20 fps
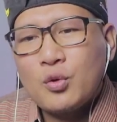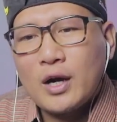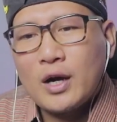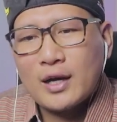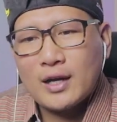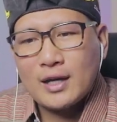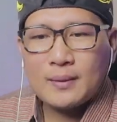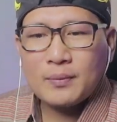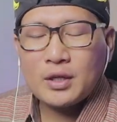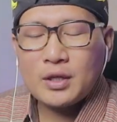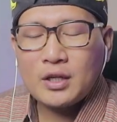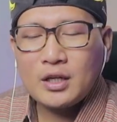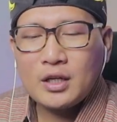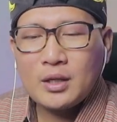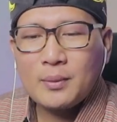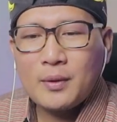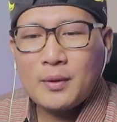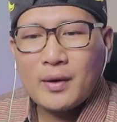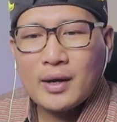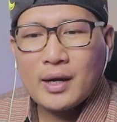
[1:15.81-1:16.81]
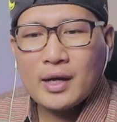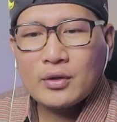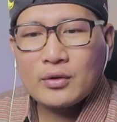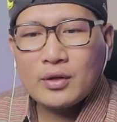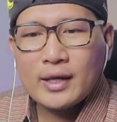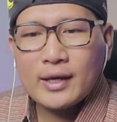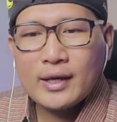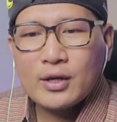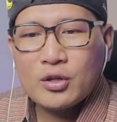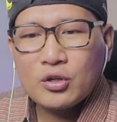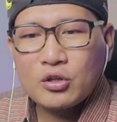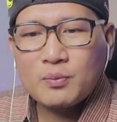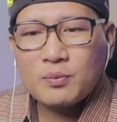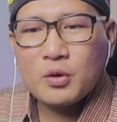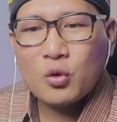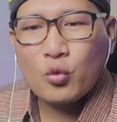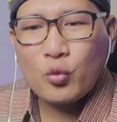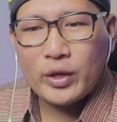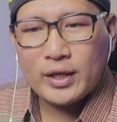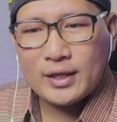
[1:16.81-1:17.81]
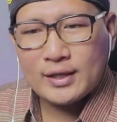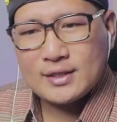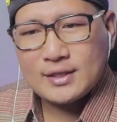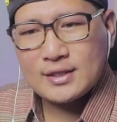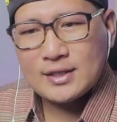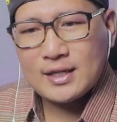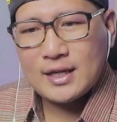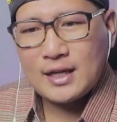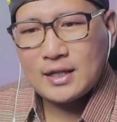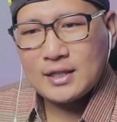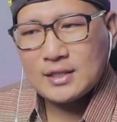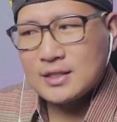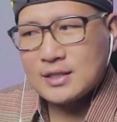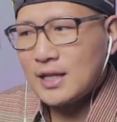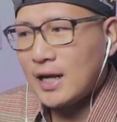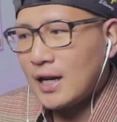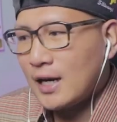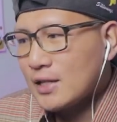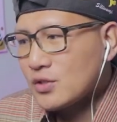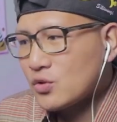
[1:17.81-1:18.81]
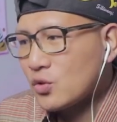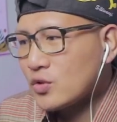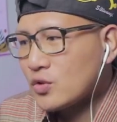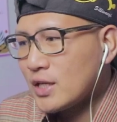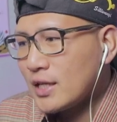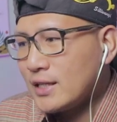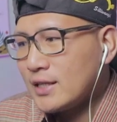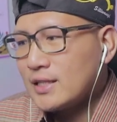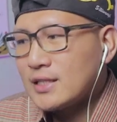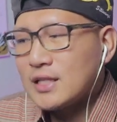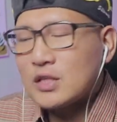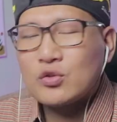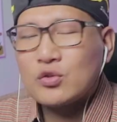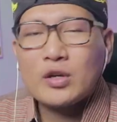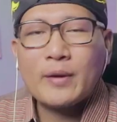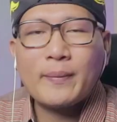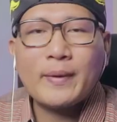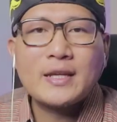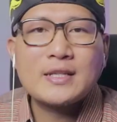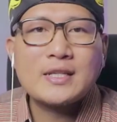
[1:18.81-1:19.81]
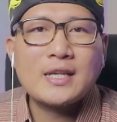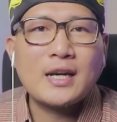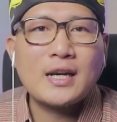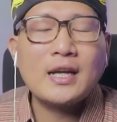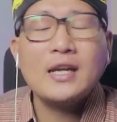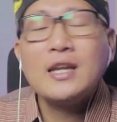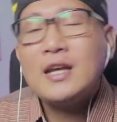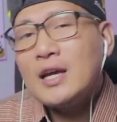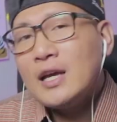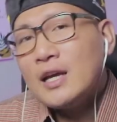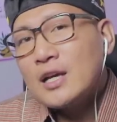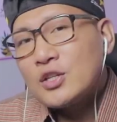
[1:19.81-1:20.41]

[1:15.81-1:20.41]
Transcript: guys Ini dibawakan oleh grup Wings guys Nah langsung saja saya sudah penasaran